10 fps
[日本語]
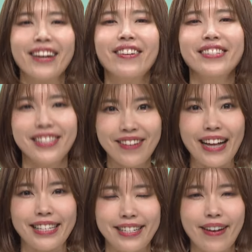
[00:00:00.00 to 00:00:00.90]
今週
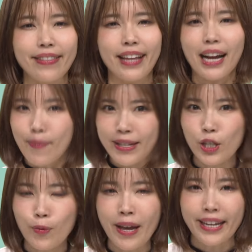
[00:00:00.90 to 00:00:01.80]
は ジーワン 高
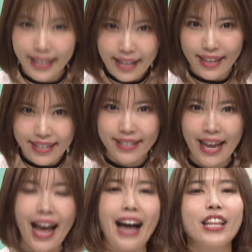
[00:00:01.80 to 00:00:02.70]
松宮記念です。
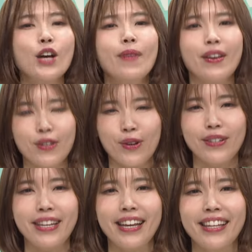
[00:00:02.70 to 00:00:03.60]
穴馬予
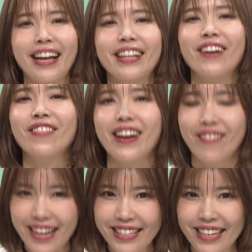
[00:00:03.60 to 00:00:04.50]
想していきたいと思い
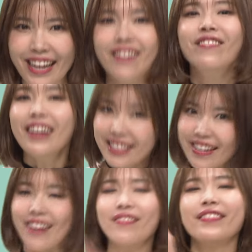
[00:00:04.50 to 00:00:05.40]
ます。まず
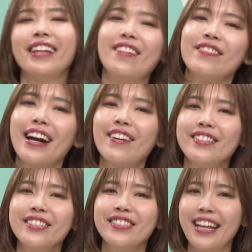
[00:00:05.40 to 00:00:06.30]
は一旦過
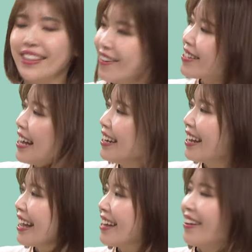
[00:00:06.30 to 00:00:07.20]
去じゅうねんのさん
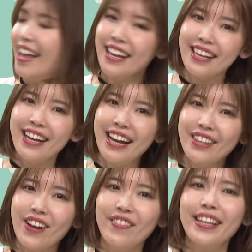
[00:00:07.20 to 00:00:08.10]
連系の平均配
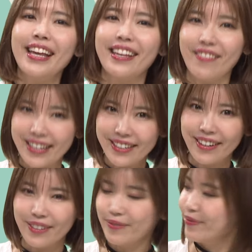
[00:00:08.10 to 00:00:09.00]
当を見ていきま
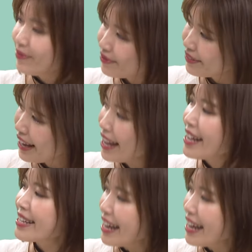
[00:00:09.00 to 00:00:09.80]
しょう。